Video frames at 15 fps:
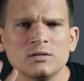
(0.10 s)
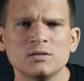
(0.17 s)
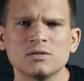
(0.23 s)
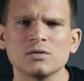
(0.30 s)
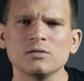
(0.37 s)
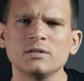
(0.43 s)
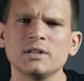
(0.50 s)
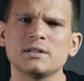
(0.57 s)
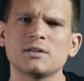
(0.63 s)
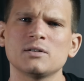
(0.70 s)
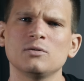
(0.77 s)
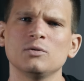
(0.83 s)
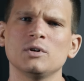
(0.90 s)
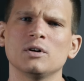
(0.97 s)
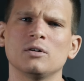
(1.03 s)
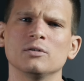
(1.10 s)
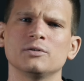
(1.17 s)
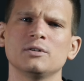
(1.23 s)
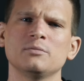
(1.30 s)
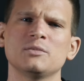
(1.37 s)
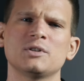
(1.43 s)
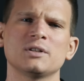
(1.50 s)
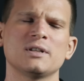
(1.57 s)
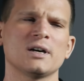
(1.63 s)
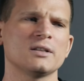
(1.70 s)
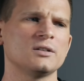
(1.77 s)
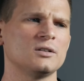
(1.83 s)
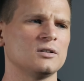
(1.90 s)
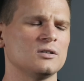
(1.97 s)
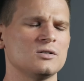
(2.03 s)
co decyduje o tym, czy
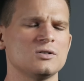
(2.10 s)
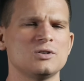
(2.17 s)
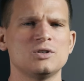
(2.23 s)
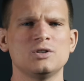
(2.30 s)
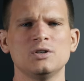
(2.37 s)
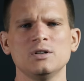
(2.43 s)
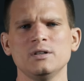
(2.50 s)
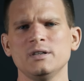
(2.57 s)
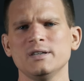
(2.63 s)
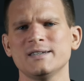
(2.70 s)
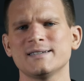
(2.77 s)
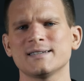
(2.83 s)
dany silnik,